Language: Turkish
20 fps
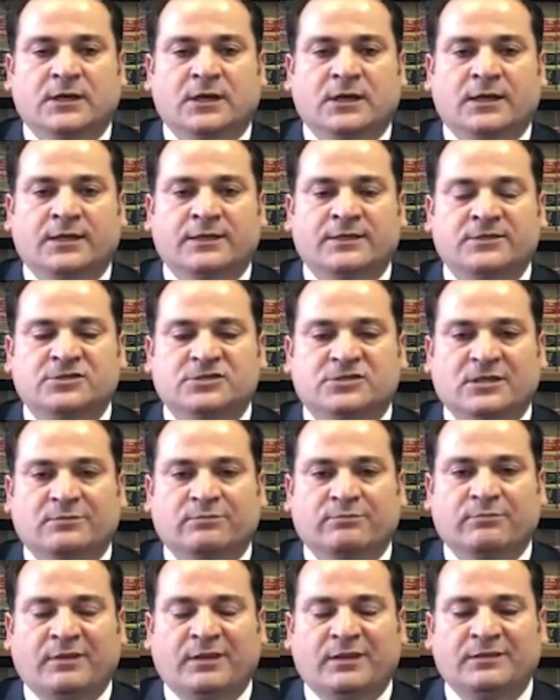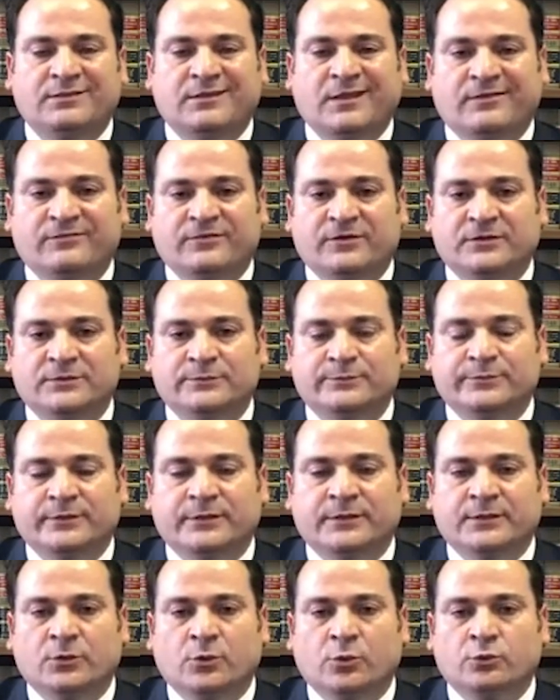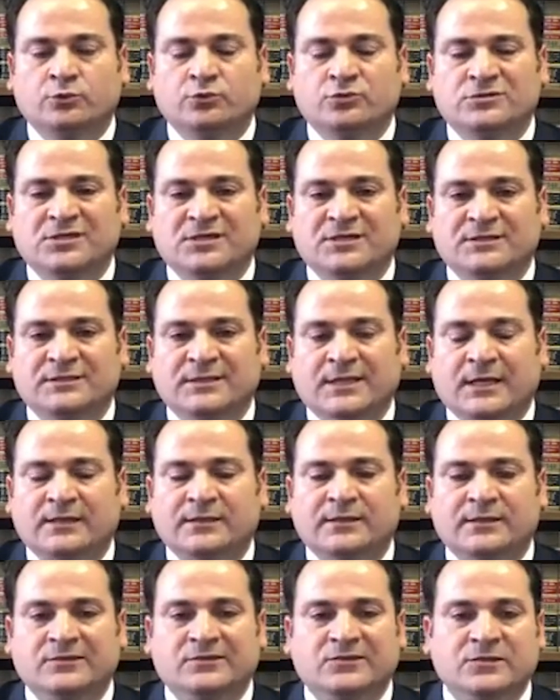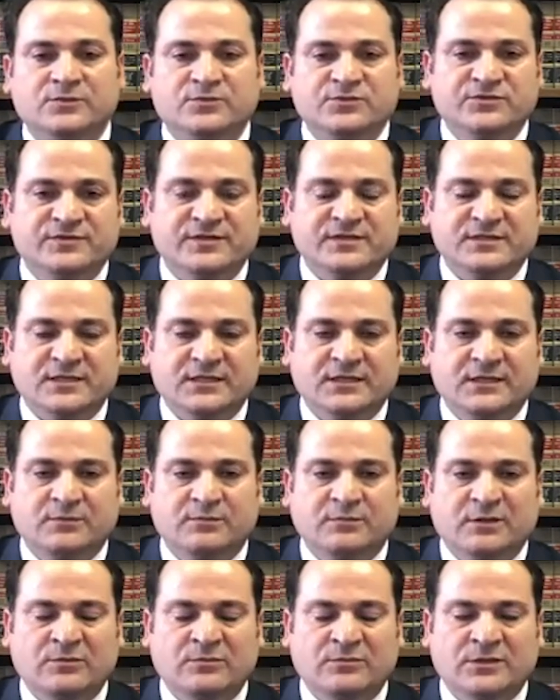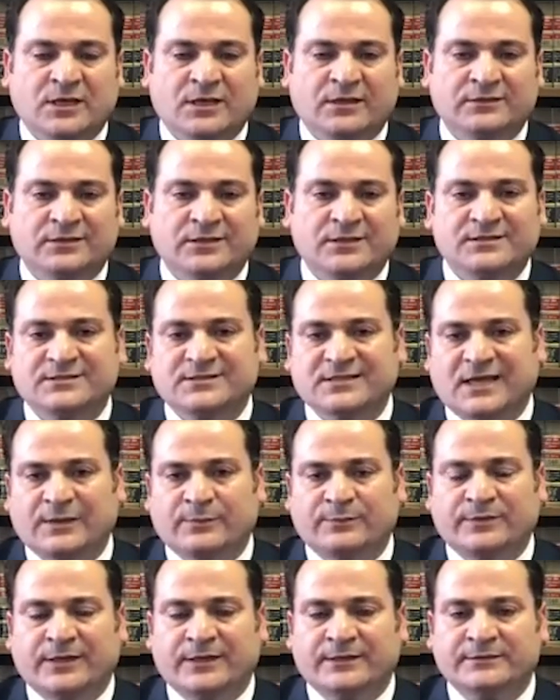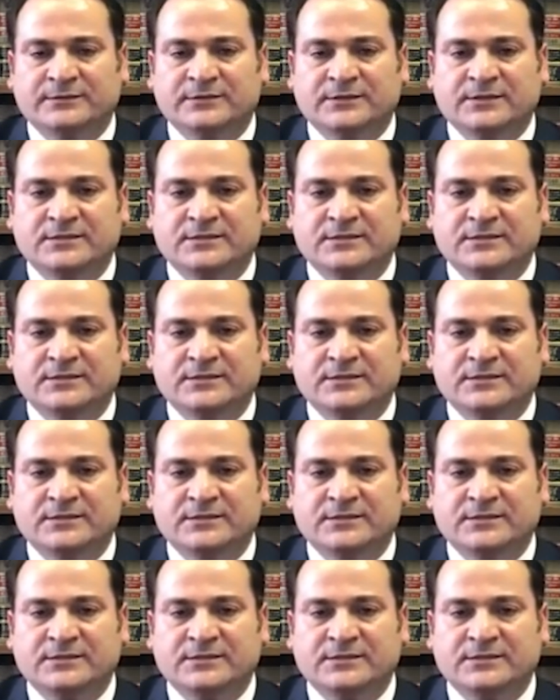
e, işletmeyi devralıp e, onun üzerinden yatırımcı vizesine gitme imkanına sahiplerdir.